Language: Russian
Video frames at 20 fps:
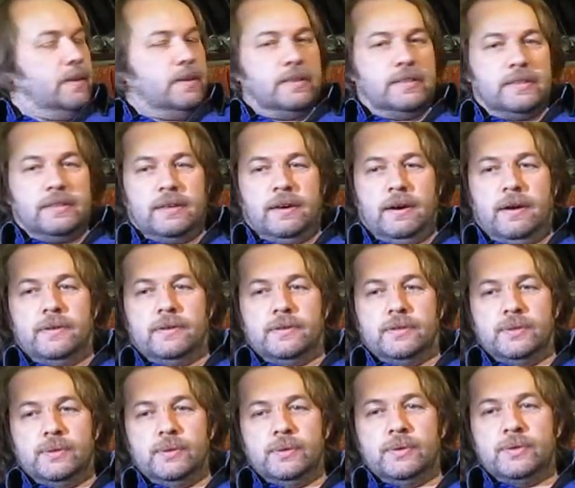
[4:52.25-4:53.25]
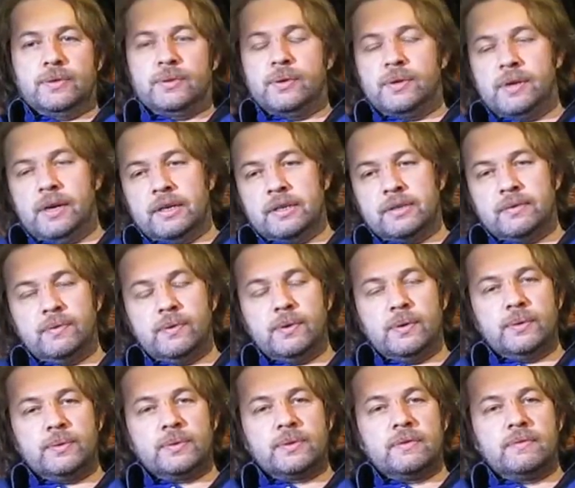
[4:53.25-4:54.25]
инициалы, что, что я
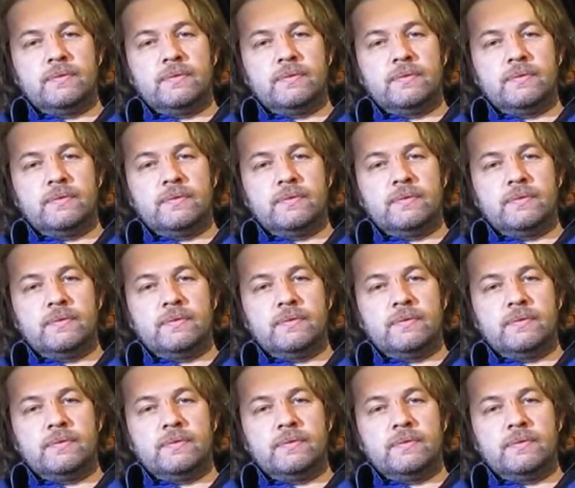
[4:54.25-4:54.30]
освоил уже